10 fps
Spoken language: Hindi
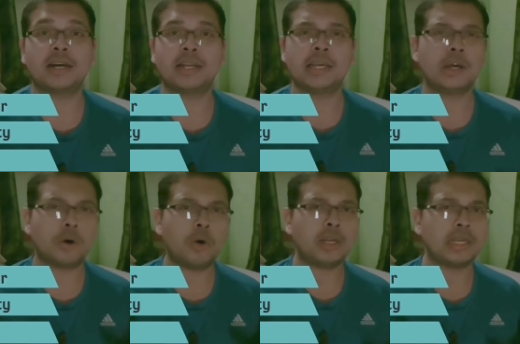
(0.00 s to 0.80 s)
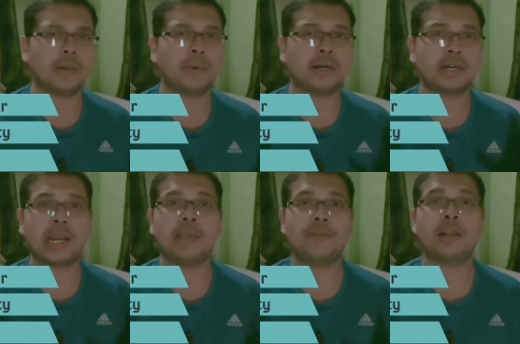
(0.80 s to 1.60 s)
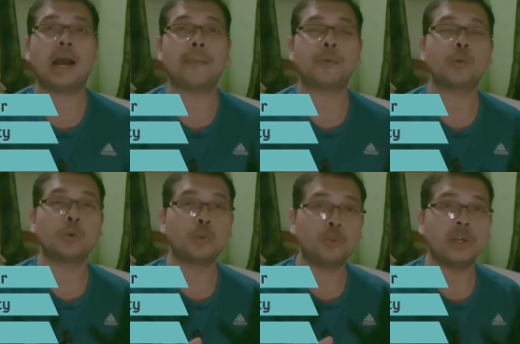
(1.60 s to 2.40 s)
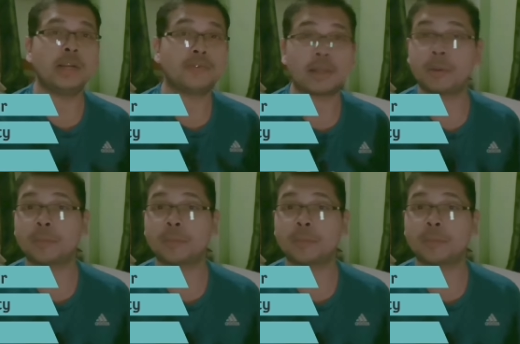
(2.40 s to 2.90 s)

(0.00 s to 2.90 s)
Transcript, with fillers: का रेटिंग है और यहाँ पर ड्राइवर आपको ट्वेल्व